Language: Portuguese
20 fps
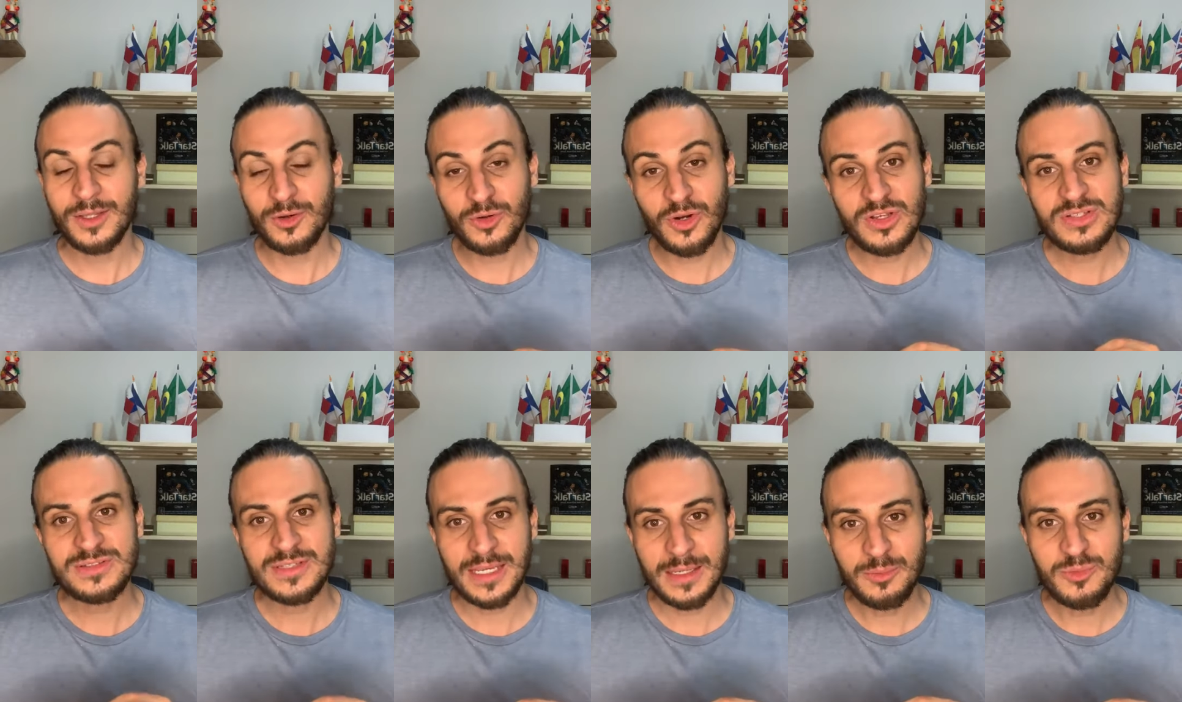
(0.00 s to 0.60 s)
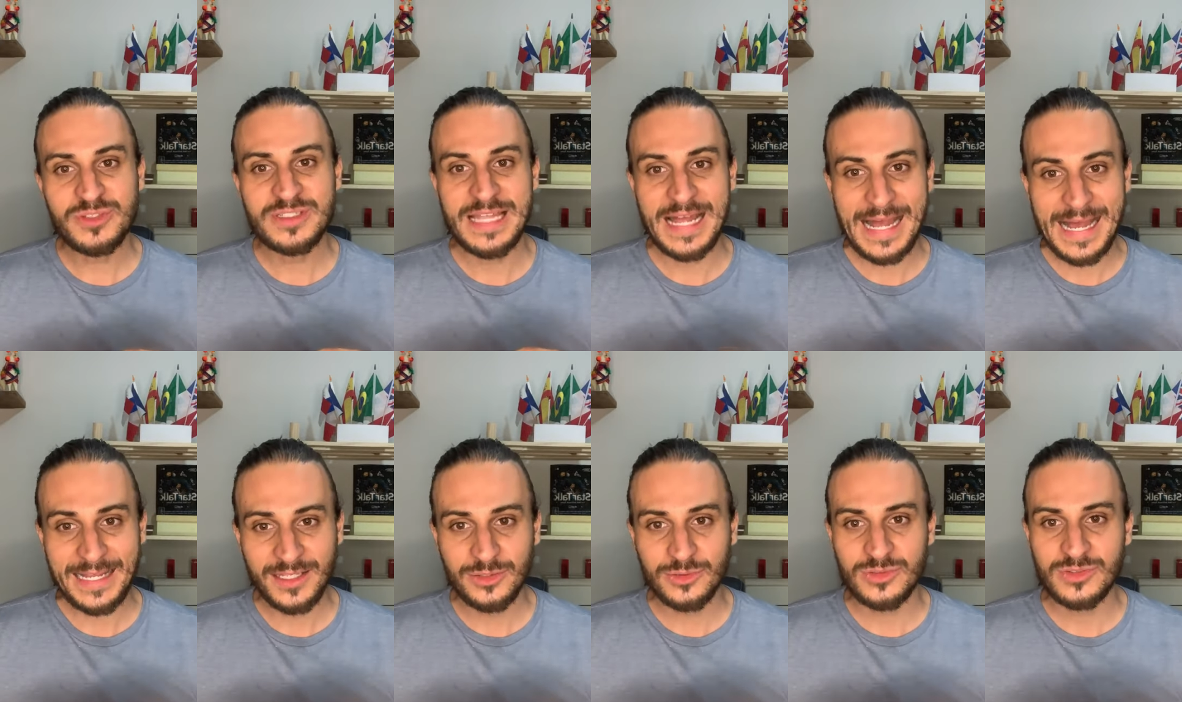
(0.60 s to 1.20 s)
Então nós temos
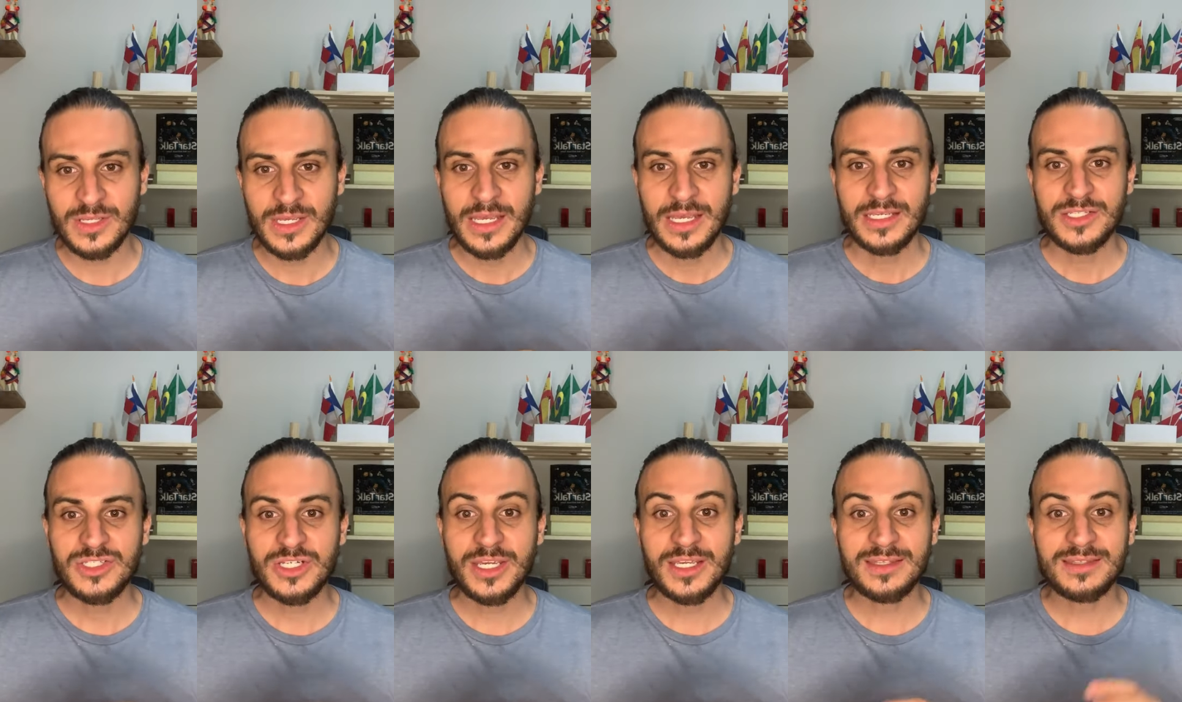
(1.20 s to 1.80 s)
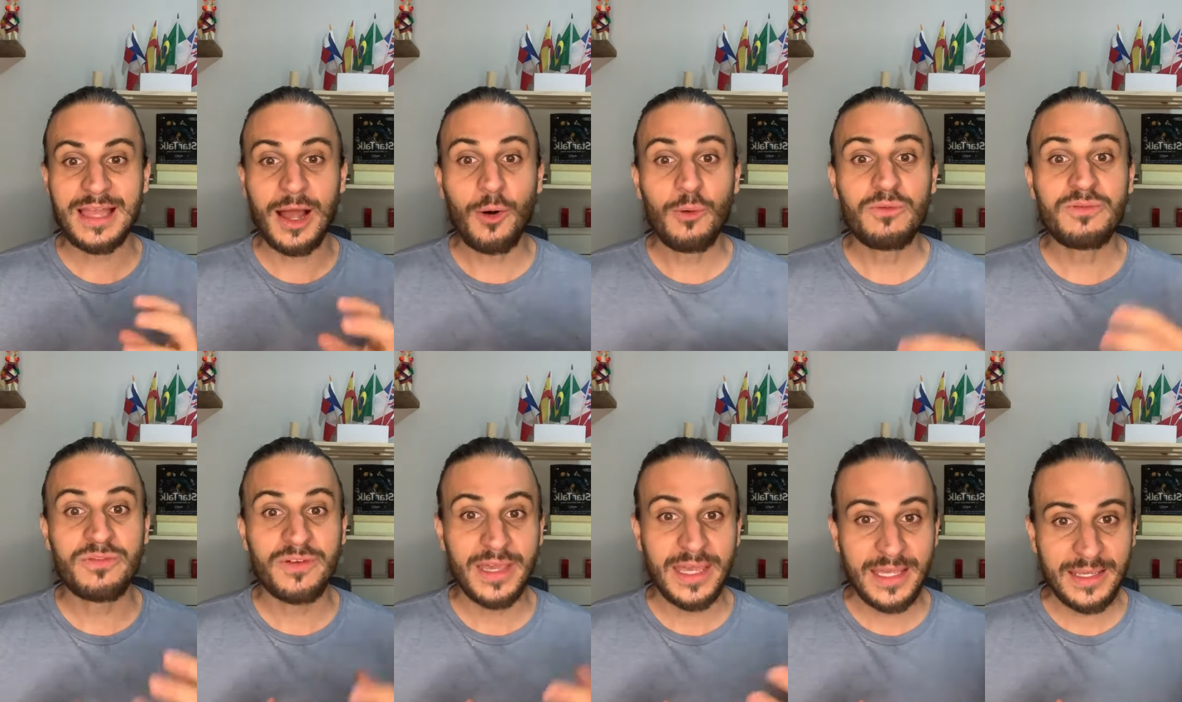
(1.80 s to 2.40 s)
dados de que
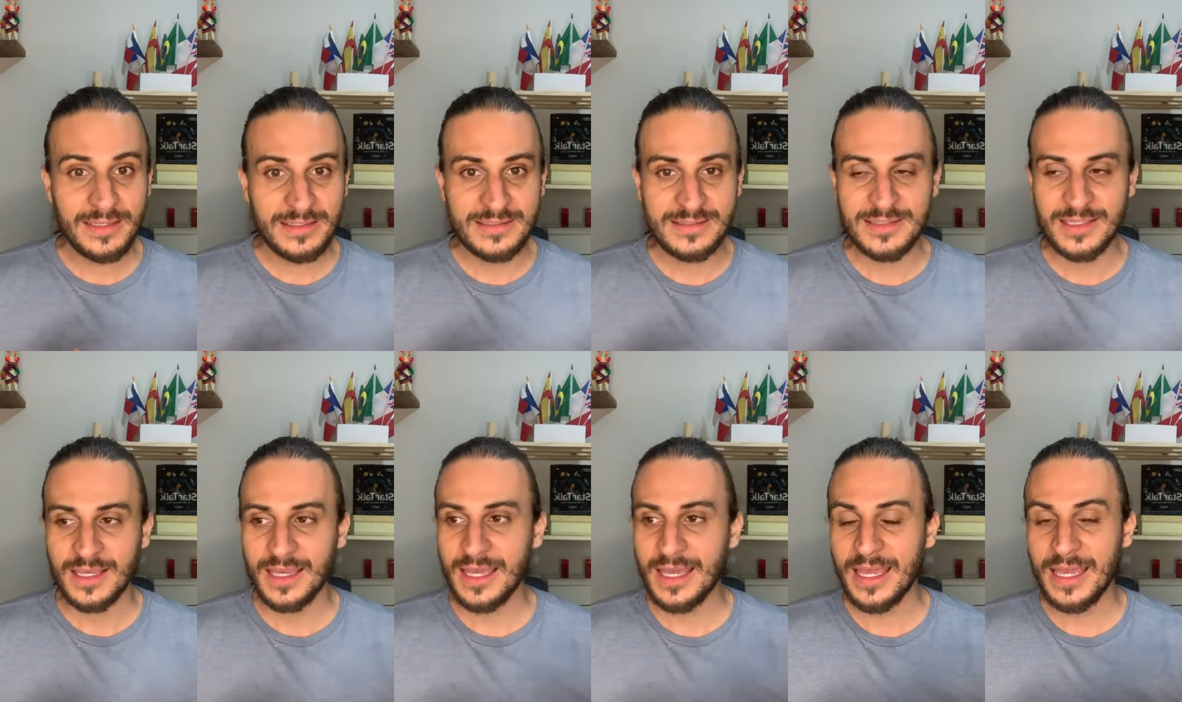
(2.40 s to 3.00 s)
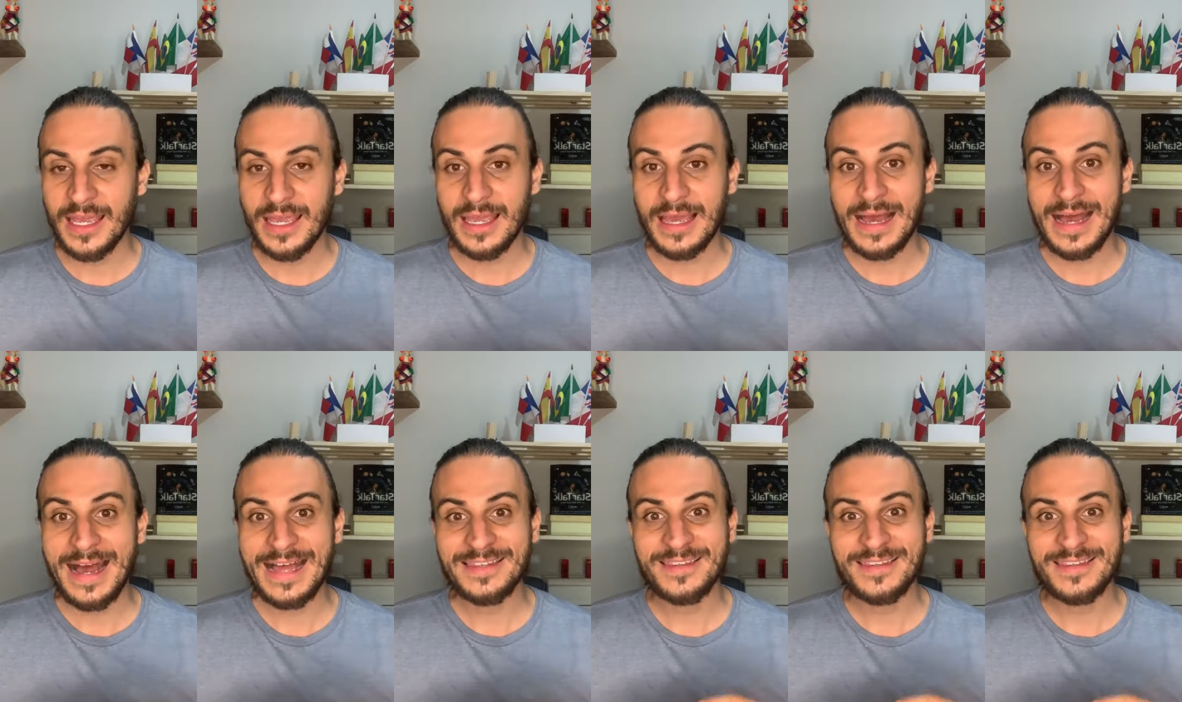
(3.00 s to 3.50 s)
talvez é,